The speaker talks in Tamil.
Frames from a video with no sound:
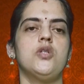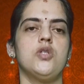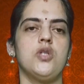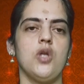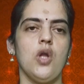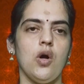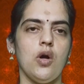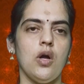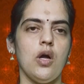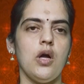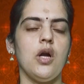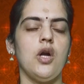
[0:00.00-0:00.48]

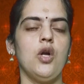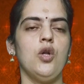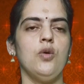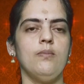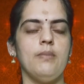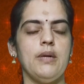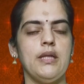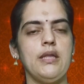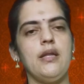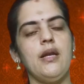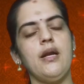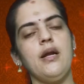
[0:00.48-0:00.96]

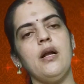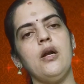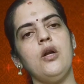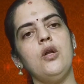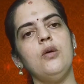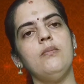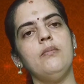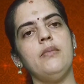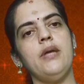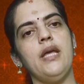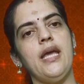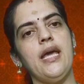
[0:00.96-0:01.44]
ஸ்லோகங்களும்
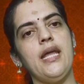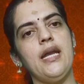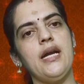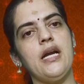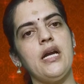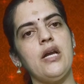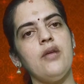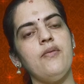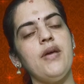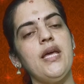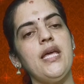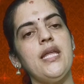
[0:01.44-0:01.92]
மந்திரங்களும்
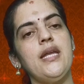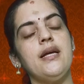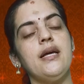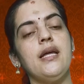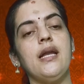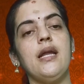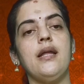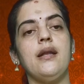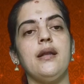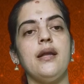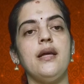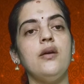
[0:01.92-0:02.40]
ஏற்கனவே
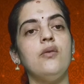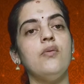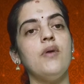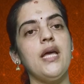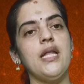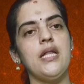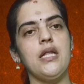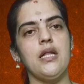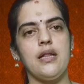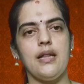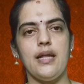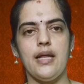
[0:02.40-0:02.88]
இருக்கிற
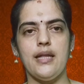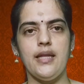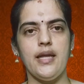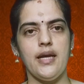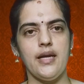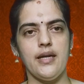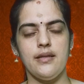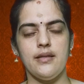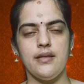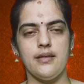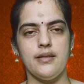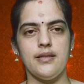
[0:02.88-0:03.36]

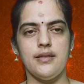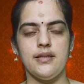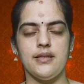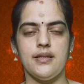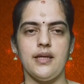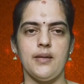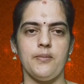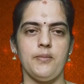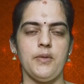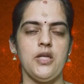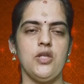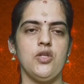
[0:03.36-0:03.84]
ரிக்வேதத்திலேருந்து எடுத்தது
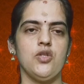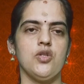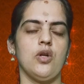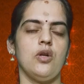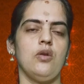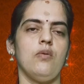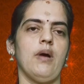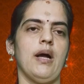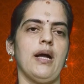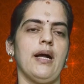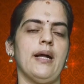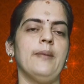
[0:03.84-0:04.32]
அப்படின்னு
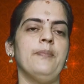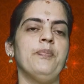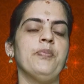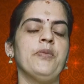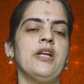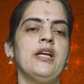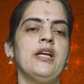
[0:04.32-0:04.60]
சொல்லுவாங்க